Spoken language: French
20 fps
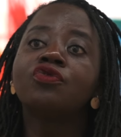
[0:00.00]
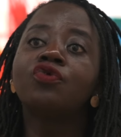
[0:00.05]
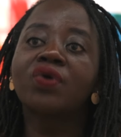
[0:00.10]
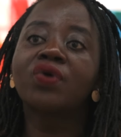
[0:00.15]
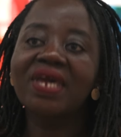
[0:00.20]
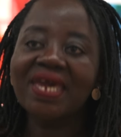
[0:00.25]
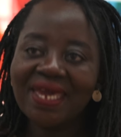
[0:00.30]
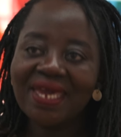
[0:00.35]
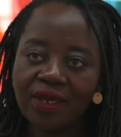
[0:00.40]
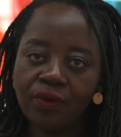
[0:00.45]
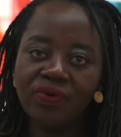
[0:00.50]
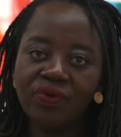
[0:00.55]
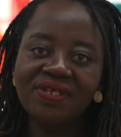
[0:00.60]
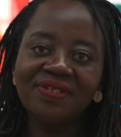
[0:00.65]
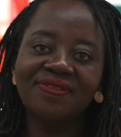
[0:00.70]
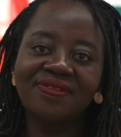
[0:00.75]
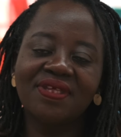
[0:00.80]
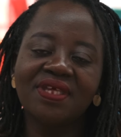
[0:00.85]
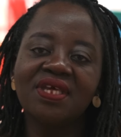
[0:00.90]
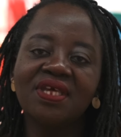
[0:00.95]
de
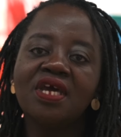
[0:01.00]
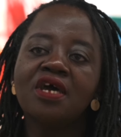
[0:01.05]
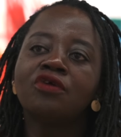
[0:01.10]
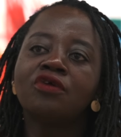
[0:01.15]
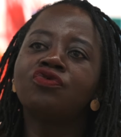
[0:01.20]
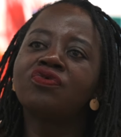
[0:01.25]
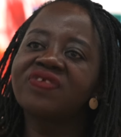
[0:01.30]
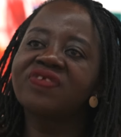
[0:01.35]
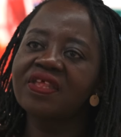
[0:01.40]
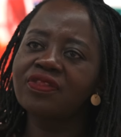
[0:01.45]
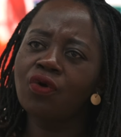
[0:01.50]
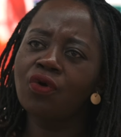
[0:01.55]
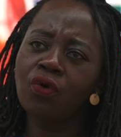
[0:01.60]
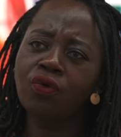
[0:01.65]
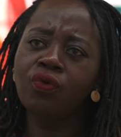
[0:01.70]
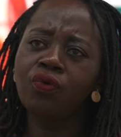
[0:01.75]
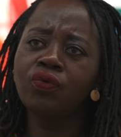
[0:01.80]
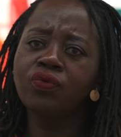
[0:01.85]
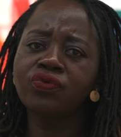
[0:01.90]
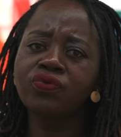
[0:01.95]
créolité, de cette
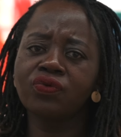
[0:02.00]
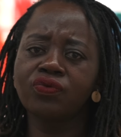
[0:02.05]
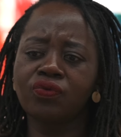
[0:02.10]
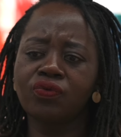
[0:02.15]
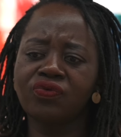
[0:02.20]
rencontre,